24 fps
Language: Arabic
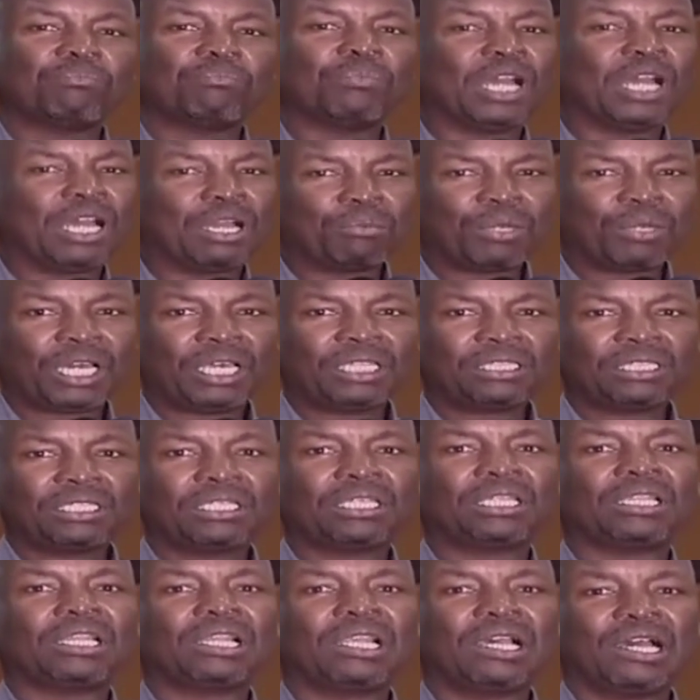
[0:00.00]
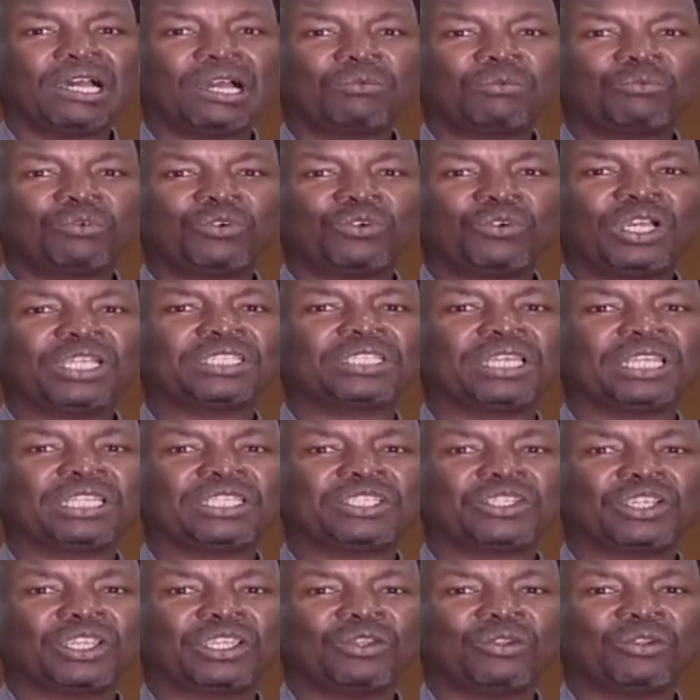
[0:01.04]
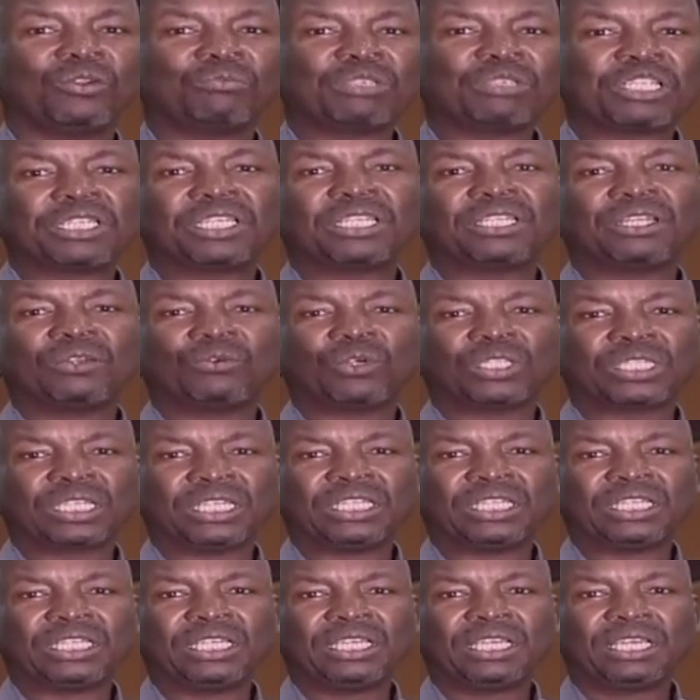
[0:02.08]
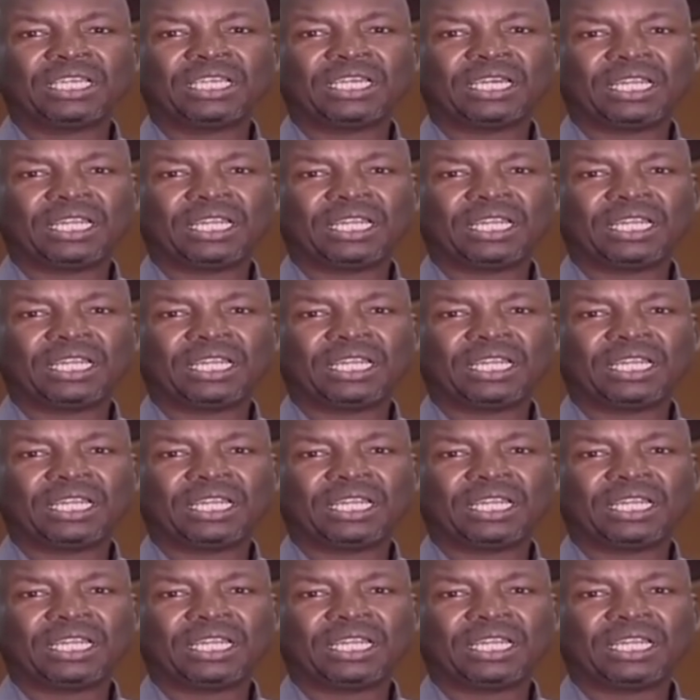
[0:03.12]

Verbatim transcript: مع بعض يتلاحموا عشان يشكلوا المشهد الوطني